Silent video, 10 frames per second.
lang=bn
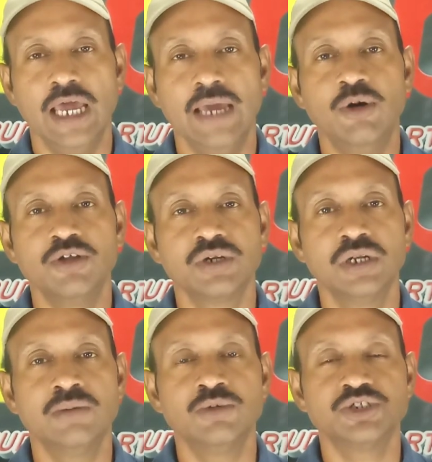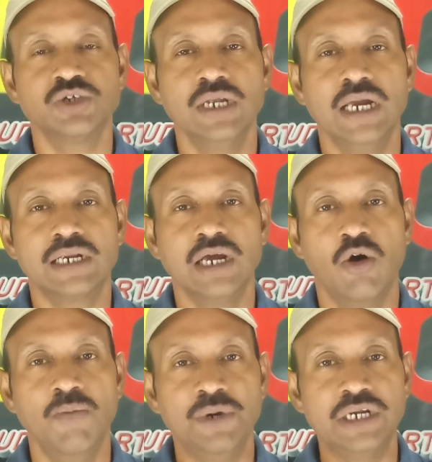এবং তৃণমূল স্তরে একটা
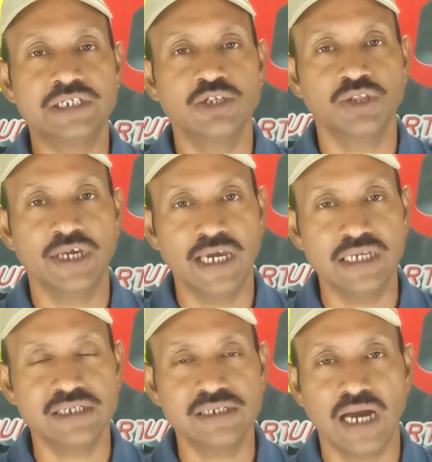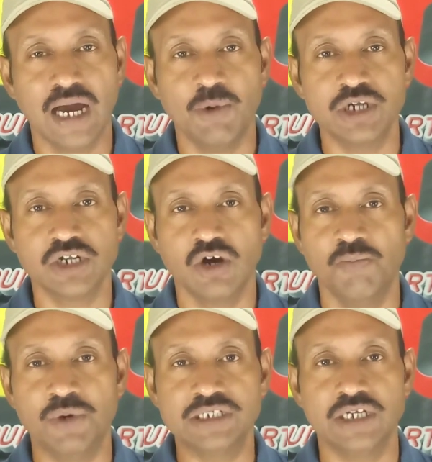কম্পিটিশন তো দেখেইছেন টাকা পয়সার
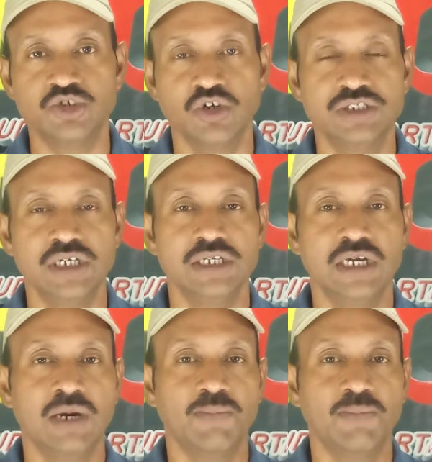কম্পিটিশন চলছে যে